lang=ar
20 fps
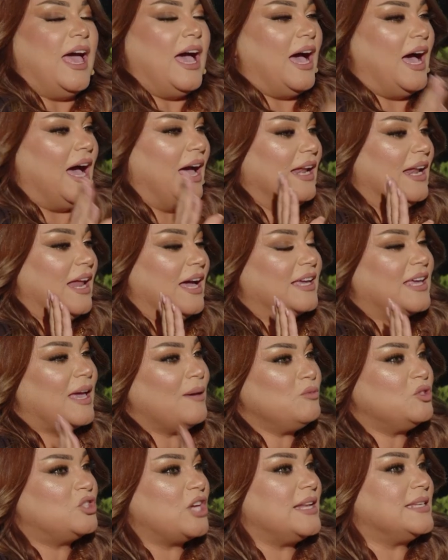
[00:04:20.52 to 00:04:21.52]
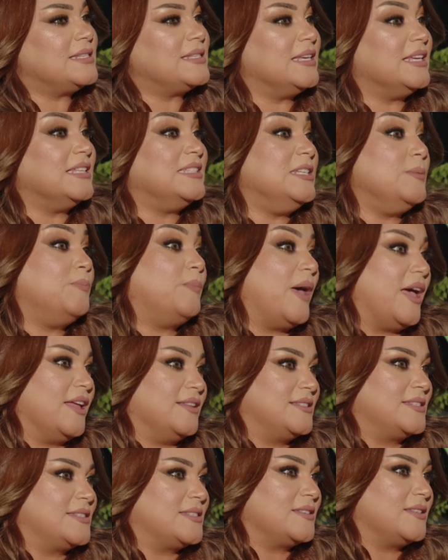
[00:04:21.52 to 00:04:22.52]
هلا كم جلسه
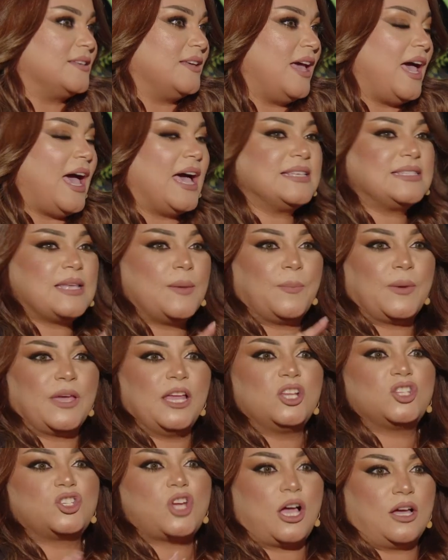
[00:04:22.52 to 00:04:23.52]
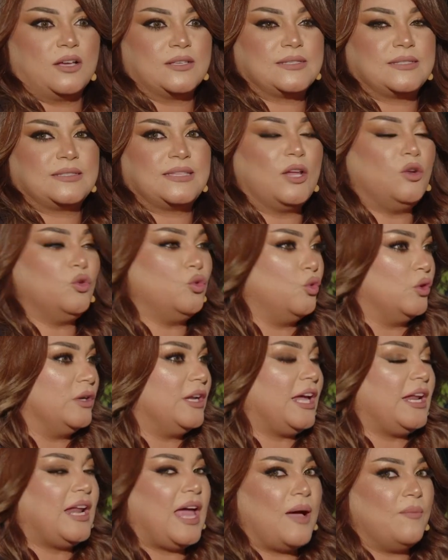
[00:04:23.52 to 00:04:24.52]
ديبيندز حسب كل شخص تنقول
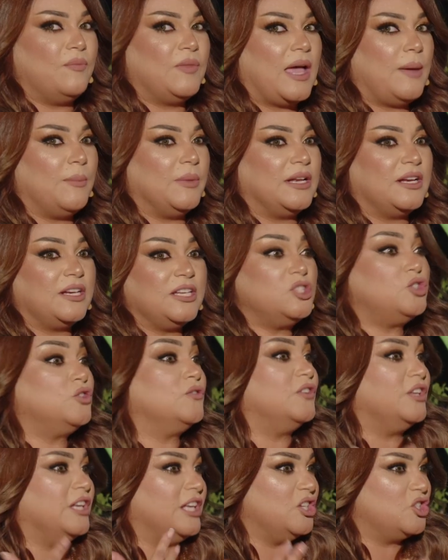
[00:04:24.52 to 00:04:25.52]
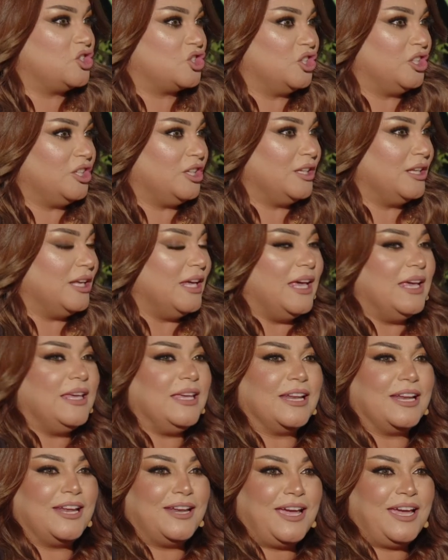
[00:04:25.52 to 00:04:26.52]
نحن عم نعمل ريجوفينيشن
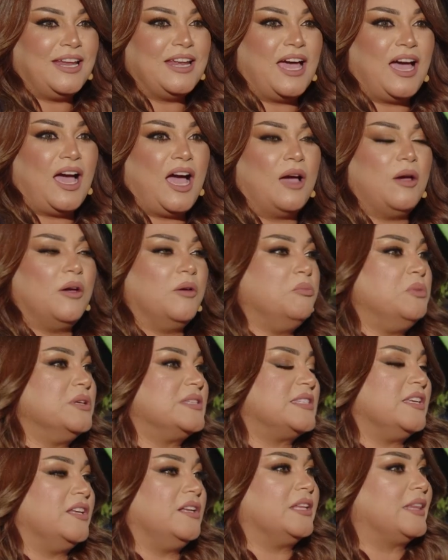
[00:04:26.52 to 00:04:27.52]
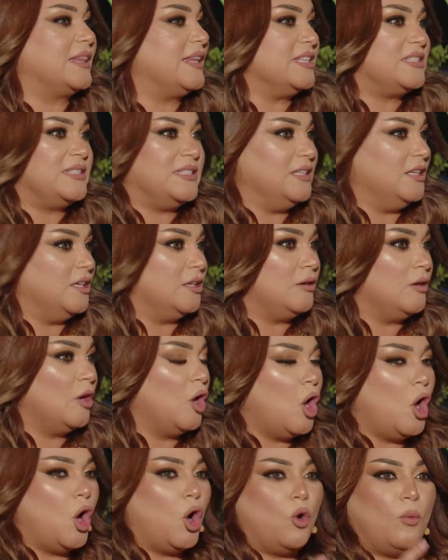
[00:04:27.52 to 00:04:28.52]
يعني نحن بسن 30
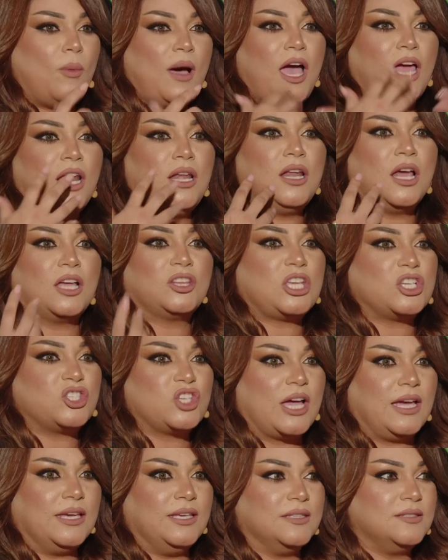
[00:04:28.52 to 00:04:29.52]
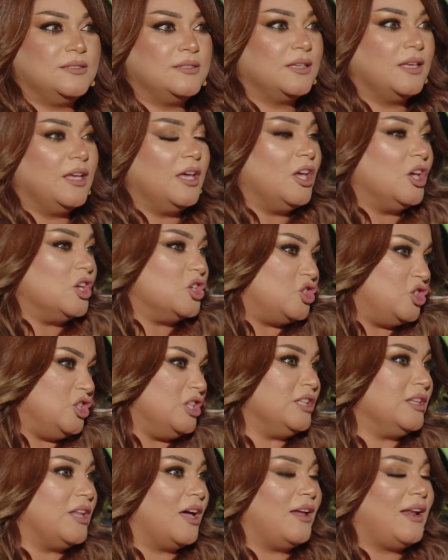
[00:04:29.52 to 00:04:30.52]
وما عندنا تجاعيد
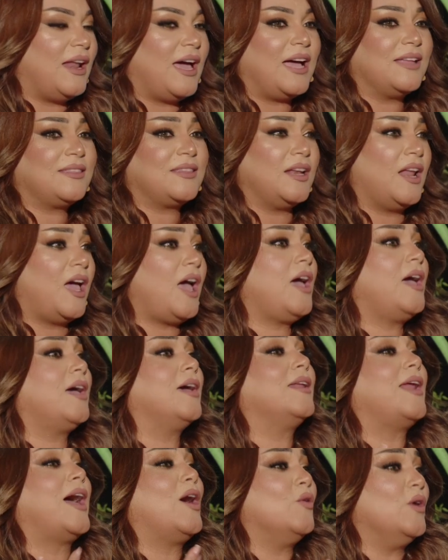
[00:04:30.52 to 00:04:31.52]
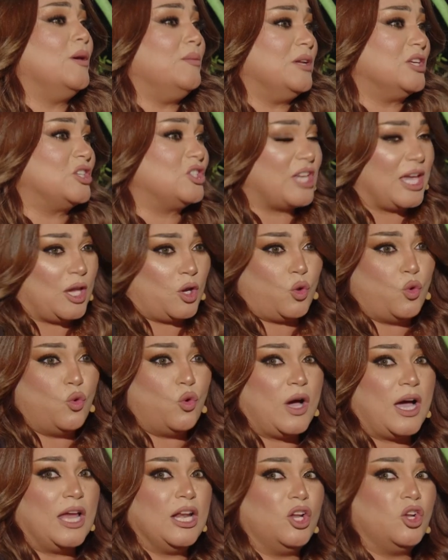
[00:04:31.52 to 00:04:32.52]
جينا لحتى نأخر عوامل
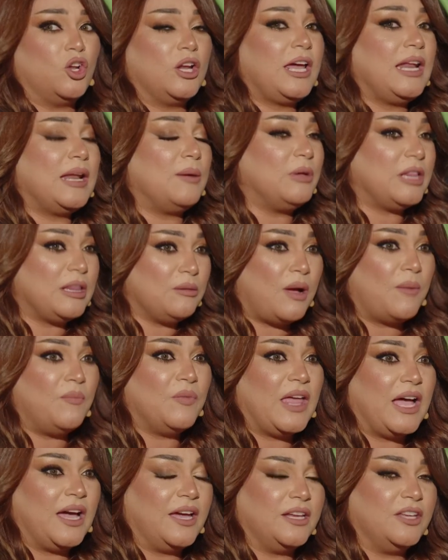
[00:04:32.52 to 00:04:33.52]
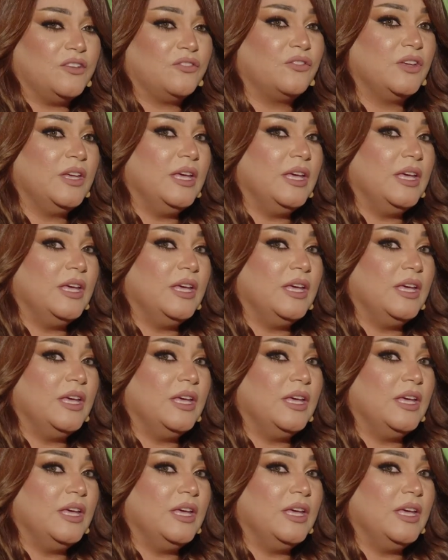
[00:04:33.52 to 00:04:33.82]
الشيخوخة لأنه نحن مثل ما بنعرف